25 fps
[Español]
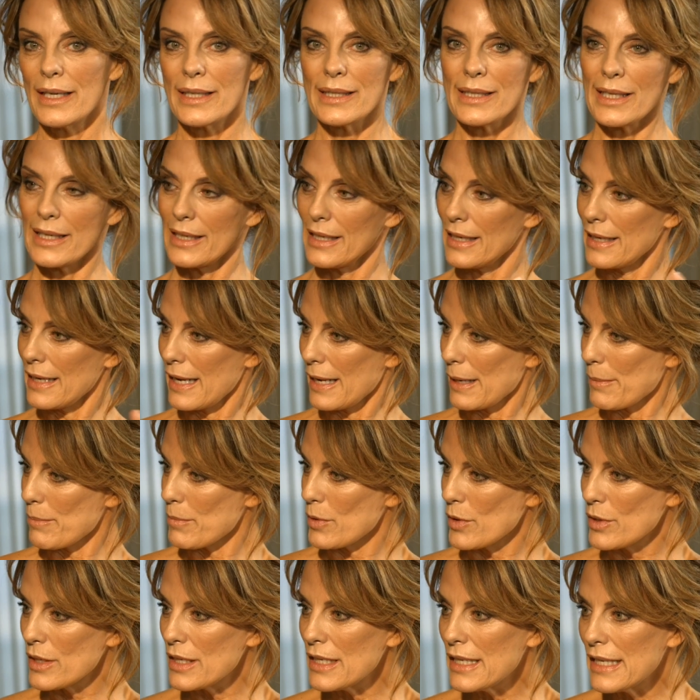estar en
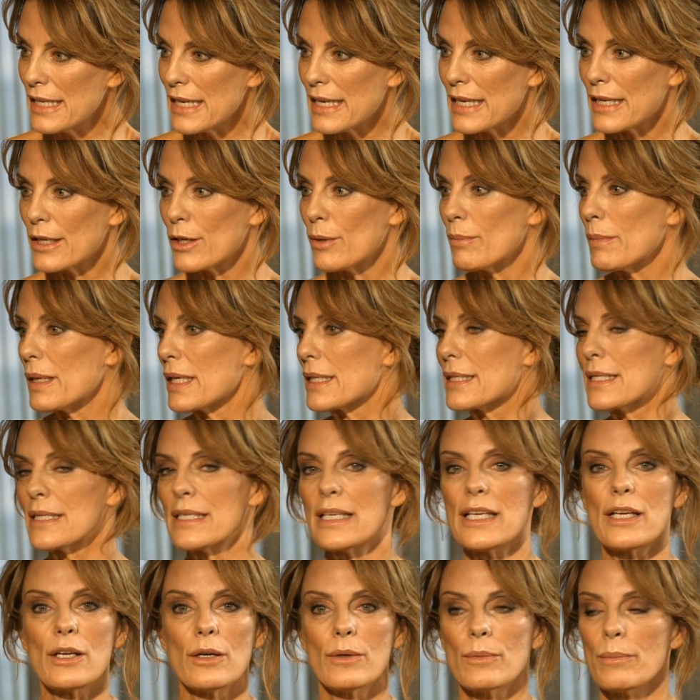armonía, no me
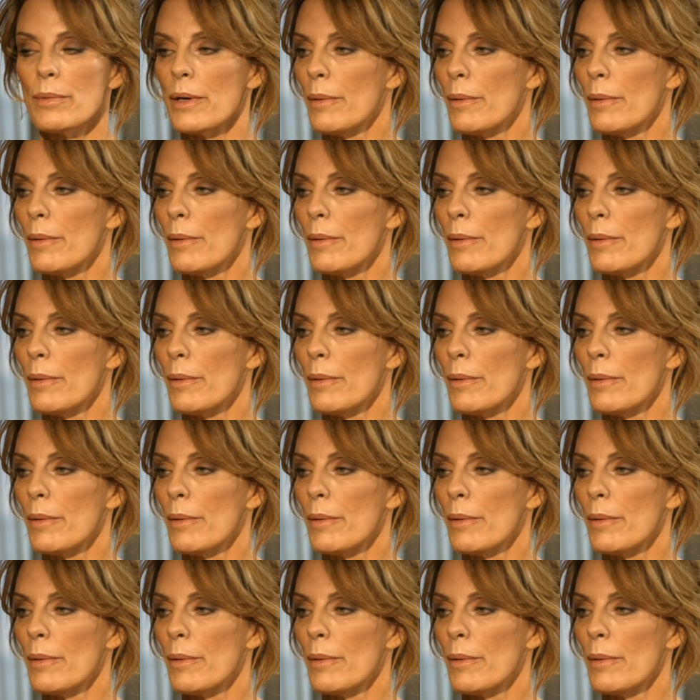exijo,